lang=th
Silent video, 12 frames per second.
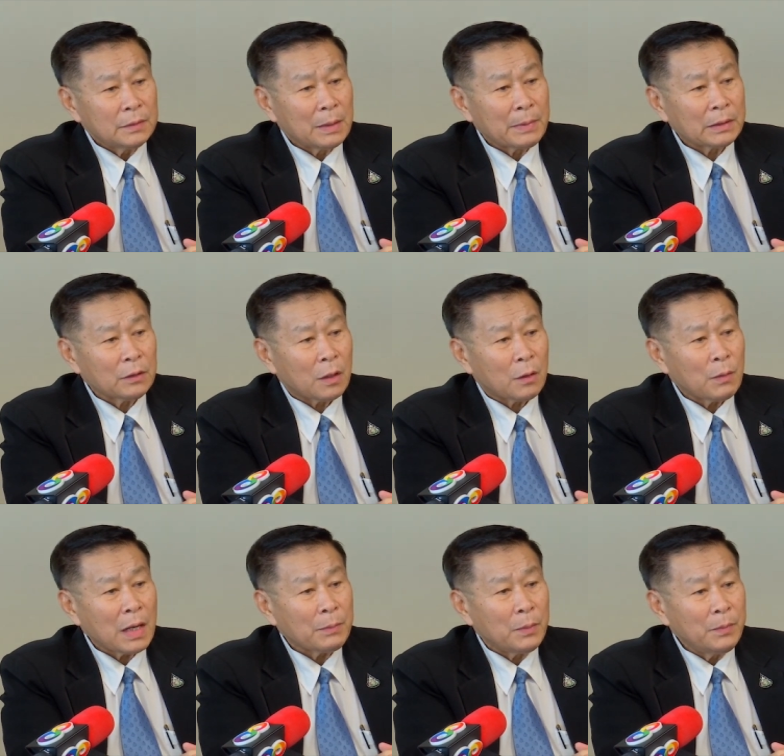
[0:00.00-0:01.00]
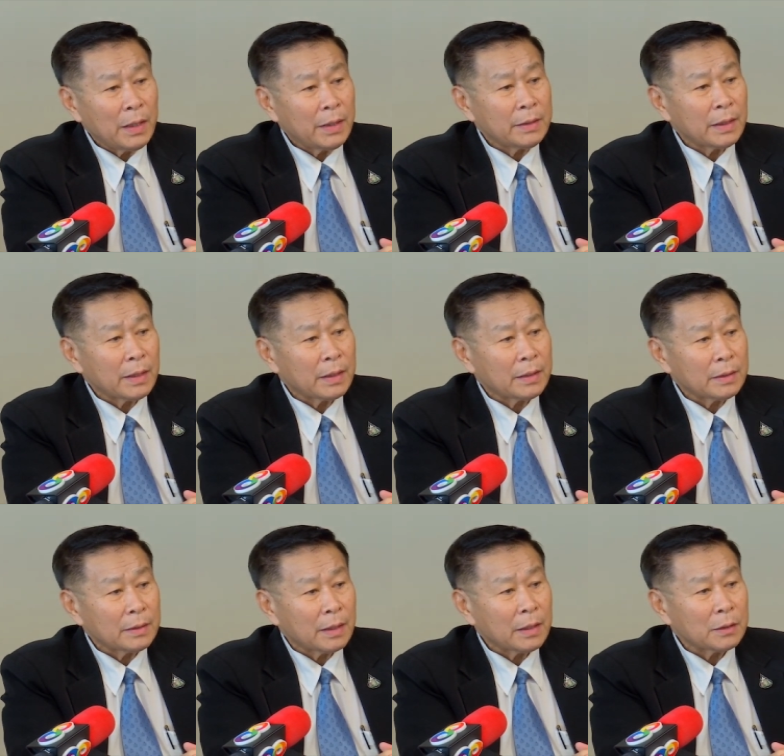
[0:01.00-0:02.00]
อย่ามาต่อว่าผมเลยยังไง
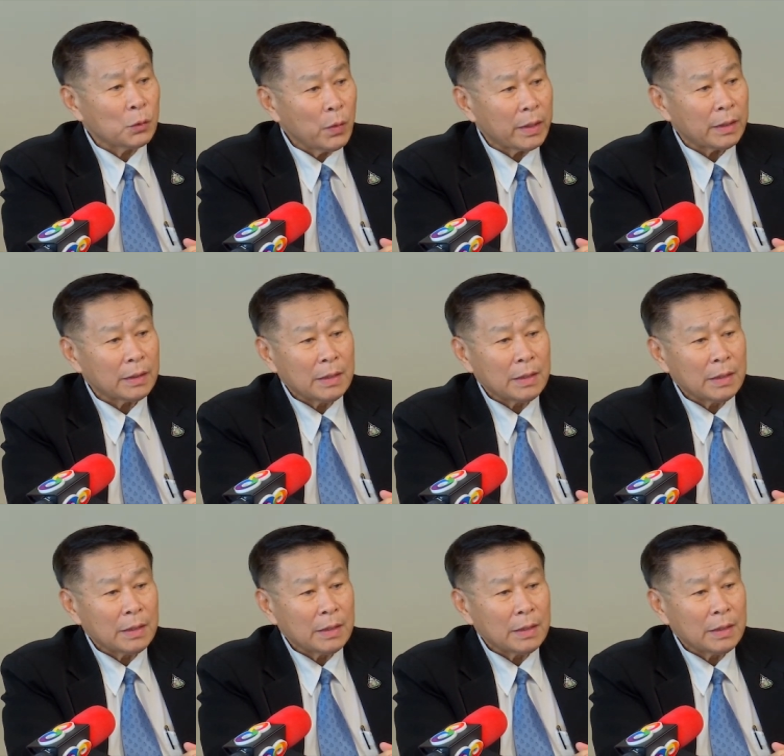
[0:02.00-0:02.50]
ก็ช่วย